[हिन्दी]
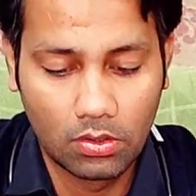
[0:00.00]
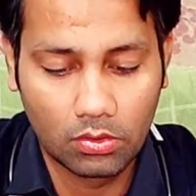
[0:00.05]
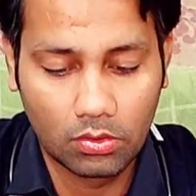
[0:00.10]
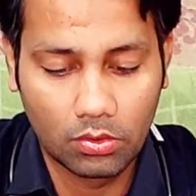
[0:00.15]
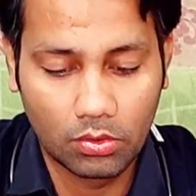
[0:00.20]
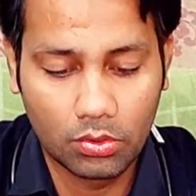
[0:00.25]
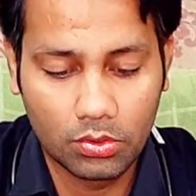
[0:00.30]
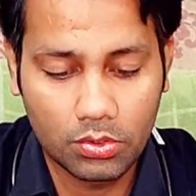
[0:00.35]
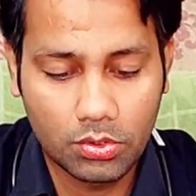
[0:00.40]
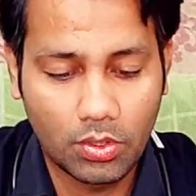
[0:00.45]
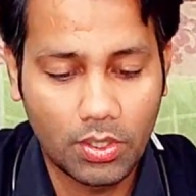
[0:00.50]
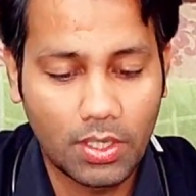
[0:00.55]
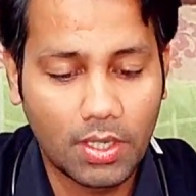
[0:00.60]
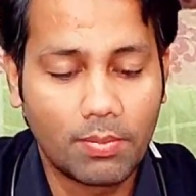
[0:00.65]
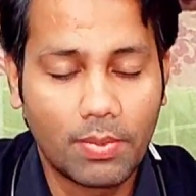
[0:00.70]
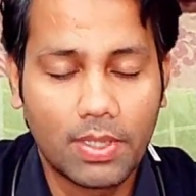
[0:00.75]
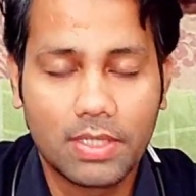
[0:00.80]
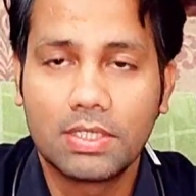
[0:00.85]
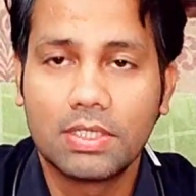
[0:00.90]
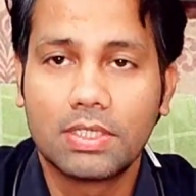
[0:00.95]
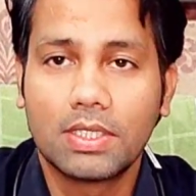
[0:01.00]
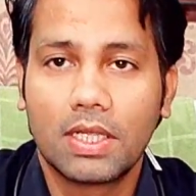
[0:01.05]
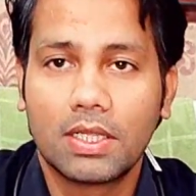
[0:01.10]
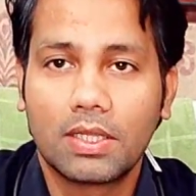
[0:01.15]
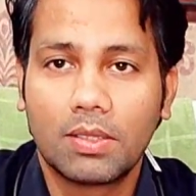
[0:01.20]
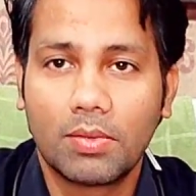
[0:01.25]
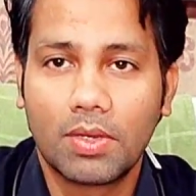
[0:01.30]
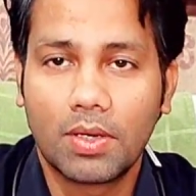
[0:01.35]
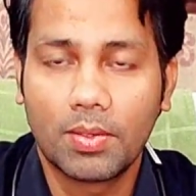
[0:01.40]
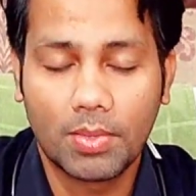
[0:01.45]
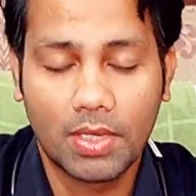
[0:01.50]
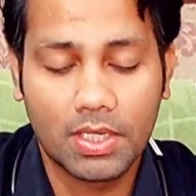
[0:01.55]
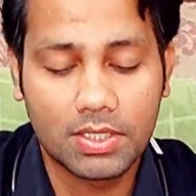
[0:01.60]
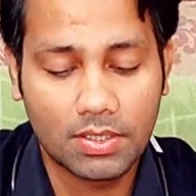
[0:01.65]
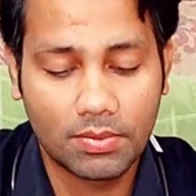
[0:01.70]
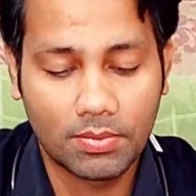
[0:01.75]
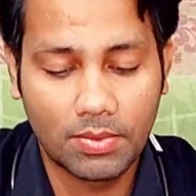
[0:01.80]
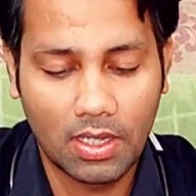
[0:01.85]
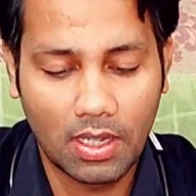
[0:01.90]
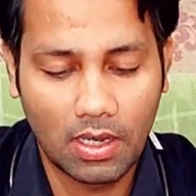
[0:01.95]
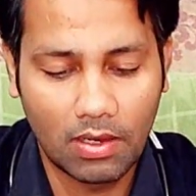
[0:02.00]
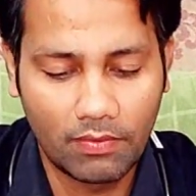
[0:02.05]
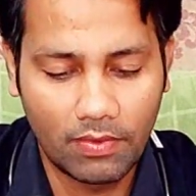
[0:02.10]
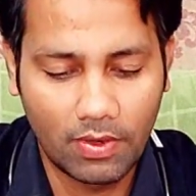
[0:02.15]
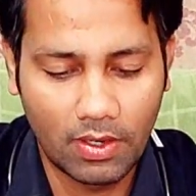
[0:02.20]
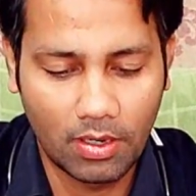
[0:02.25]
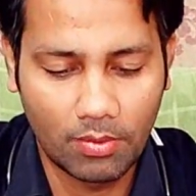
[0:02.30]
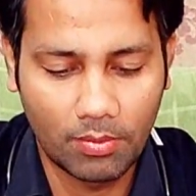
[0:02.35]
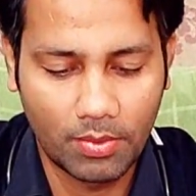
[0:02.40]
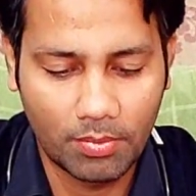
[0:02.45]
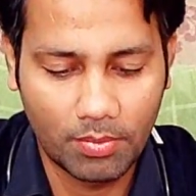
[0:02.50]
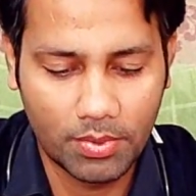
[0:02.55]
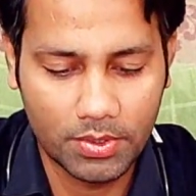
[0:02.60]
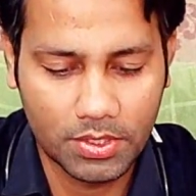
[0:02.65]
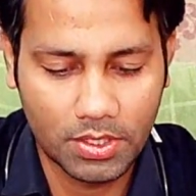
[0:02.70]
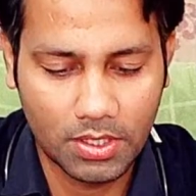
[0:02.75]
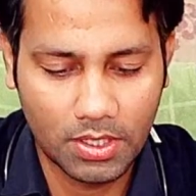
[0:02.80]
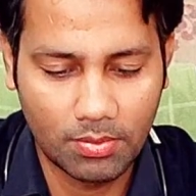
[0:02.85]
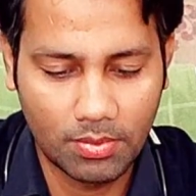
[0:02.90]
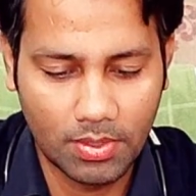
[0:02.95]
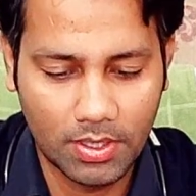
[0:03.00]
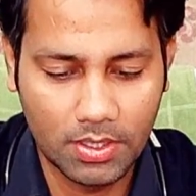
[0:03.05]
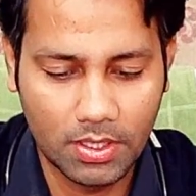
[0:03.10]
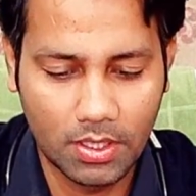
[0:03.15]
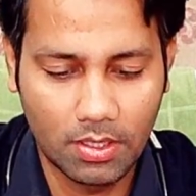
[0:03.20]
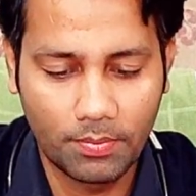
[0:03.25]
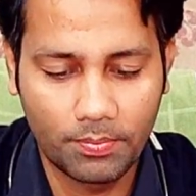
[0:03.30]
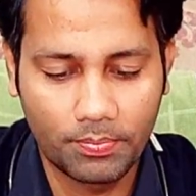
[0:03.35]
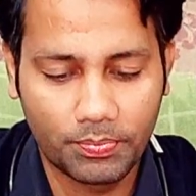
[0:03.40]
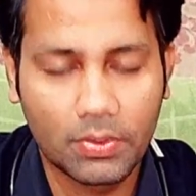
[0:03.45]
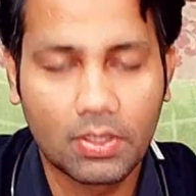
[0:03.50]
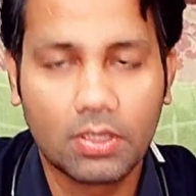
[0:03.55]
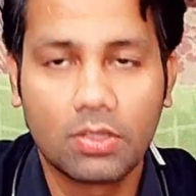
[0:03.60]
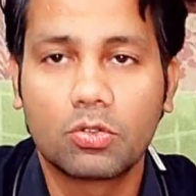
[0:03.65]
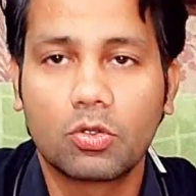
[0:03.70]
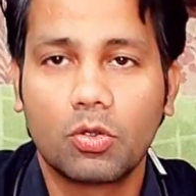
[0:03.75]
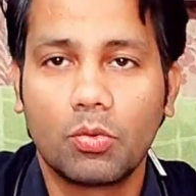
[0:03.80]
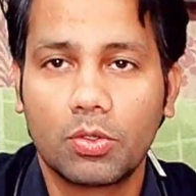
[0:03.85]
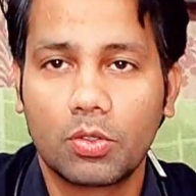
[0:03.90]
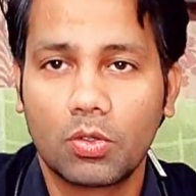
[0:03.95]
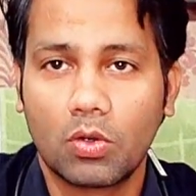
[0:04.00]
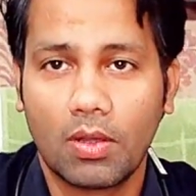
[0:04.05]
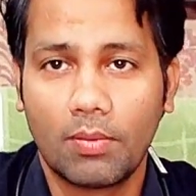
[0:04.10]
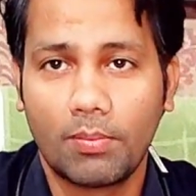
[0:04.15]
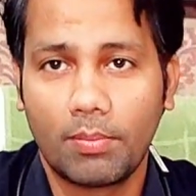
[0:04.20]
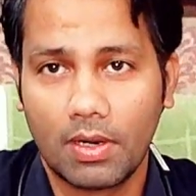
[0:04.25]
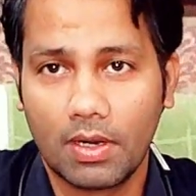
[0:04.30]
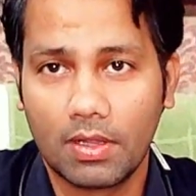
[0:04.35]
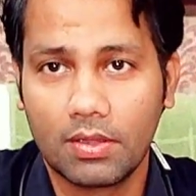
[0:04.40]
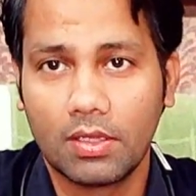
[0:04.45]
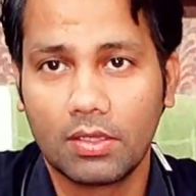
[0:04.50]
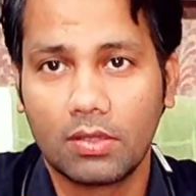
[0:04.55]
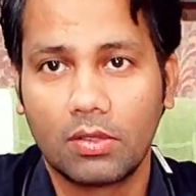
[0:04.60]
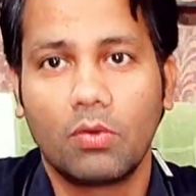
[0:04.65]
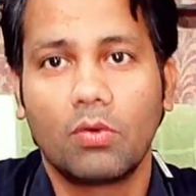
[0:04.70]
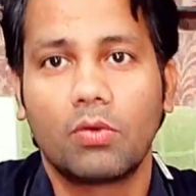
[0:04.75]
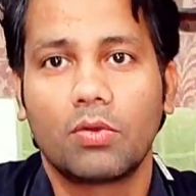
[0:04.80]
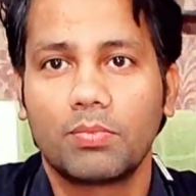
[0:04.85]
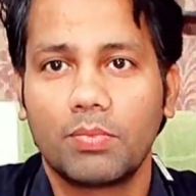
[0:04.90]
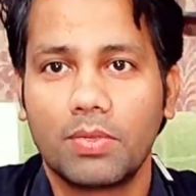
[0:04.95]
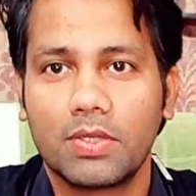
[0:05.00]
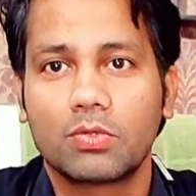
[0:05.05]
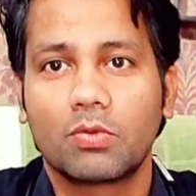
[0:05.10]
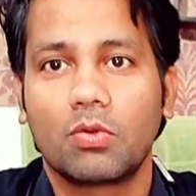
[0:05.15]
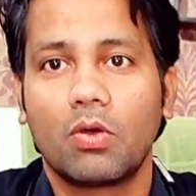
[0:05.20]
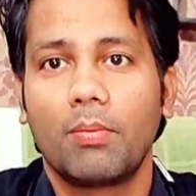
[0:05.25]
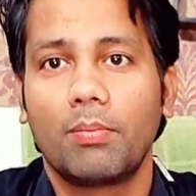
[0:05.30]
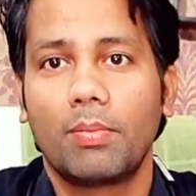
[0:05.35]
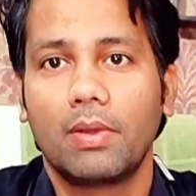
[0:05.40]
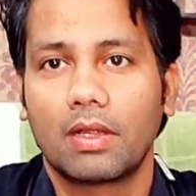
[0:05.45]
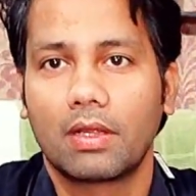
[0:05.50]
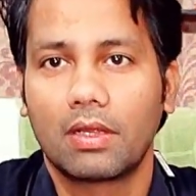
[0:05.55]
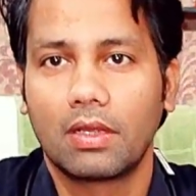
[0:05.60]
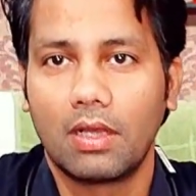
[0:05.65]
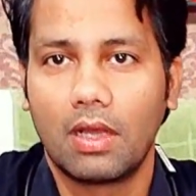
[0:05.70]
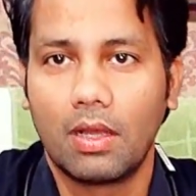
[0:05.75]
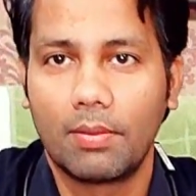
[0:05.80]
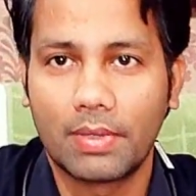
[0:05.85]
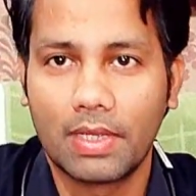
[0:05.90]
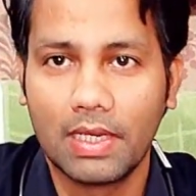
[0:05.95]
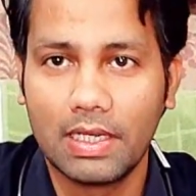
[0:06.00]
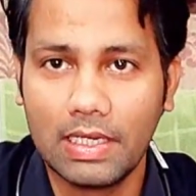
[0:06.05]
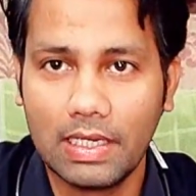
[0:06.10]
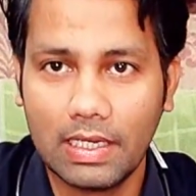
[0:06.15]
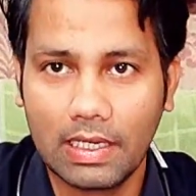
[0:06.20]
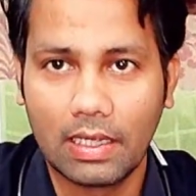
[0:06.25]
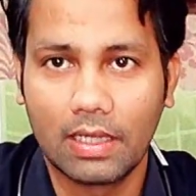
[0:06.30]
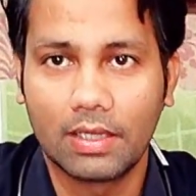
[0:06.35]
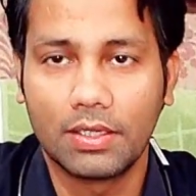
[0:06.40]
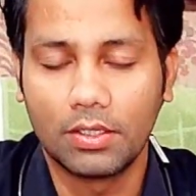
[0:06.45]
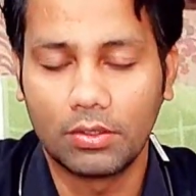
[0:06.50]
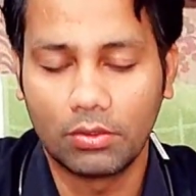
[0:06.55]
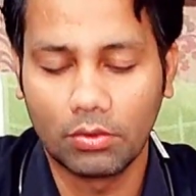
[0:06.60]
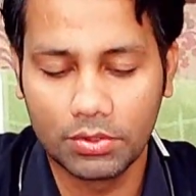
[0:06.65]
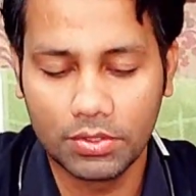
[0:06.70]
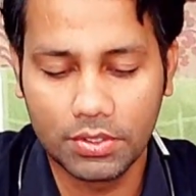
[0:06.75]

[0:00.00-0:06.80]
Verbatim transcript: तो दोस्तों एक मैसेज आया था मेरे पास अभी हाल फिलहाल में एक पेशेंट ने भेजा इसको मैं थोड़ा पढ़ देता हूँ और मैं इसको आप लग, आपके लिए लगा देता हूँ